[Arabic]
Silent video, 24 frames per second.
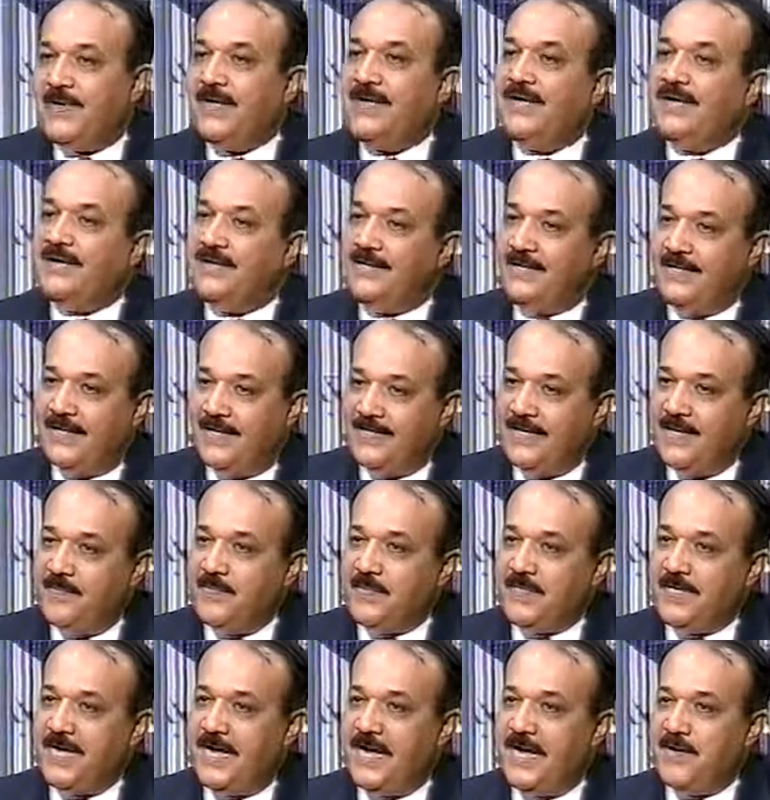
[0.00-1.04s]
تمام. الاداء
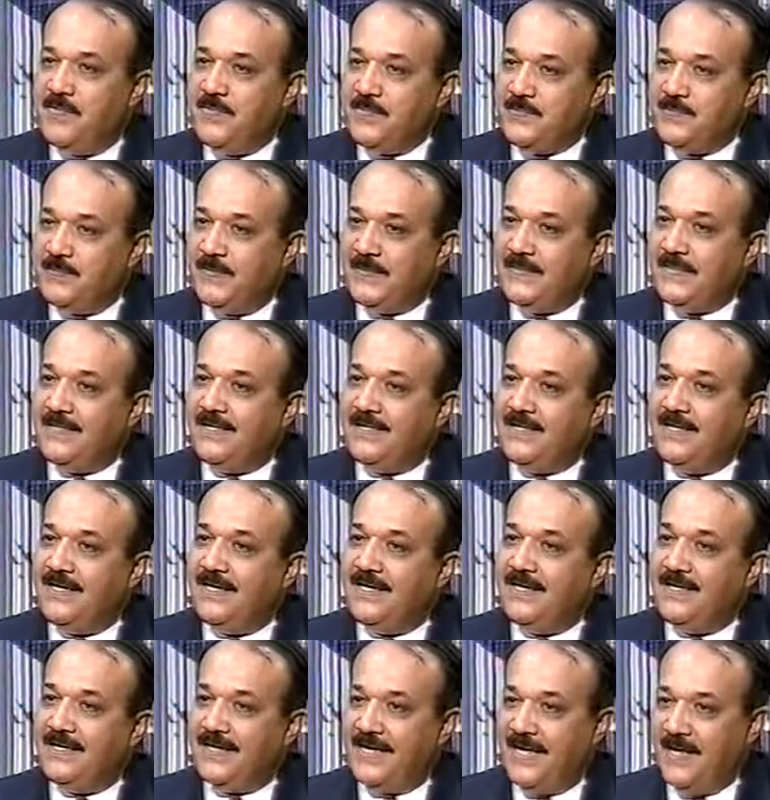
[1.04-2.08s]
بتاعها مش
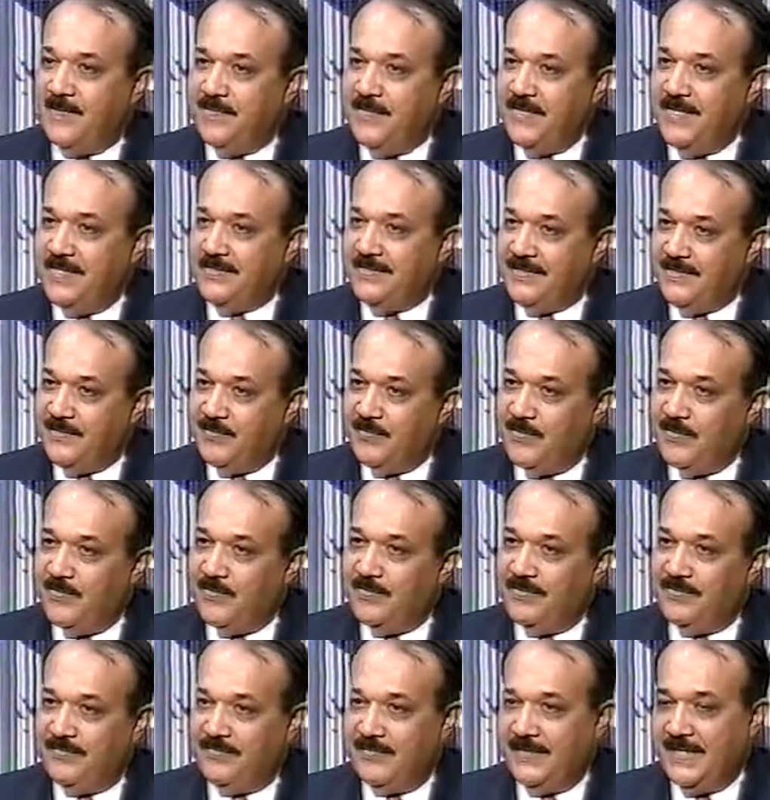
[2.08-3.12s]
بالدرجه الكامله النمو
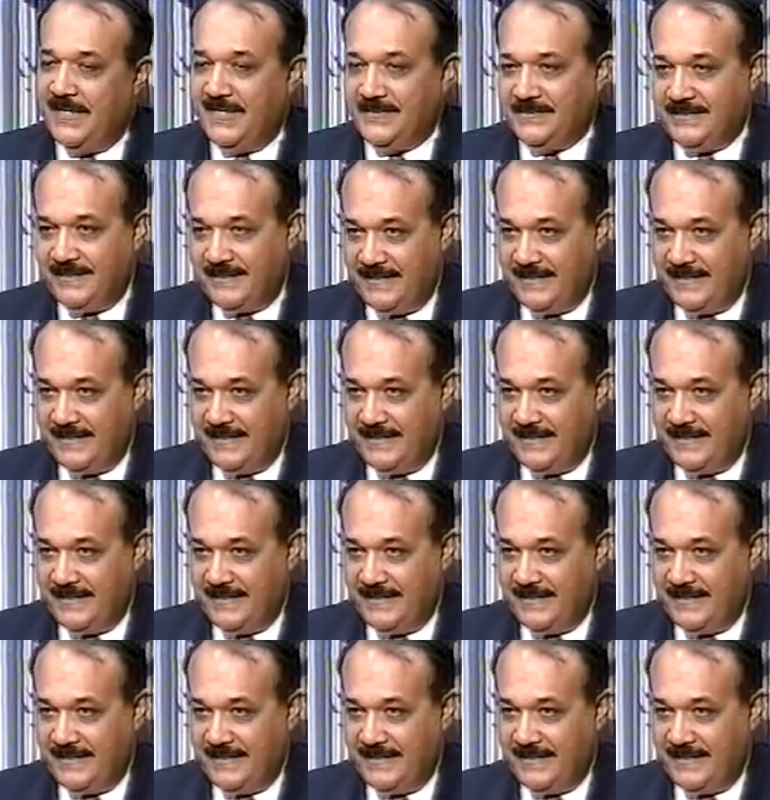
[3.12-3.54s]
بهذا الكلام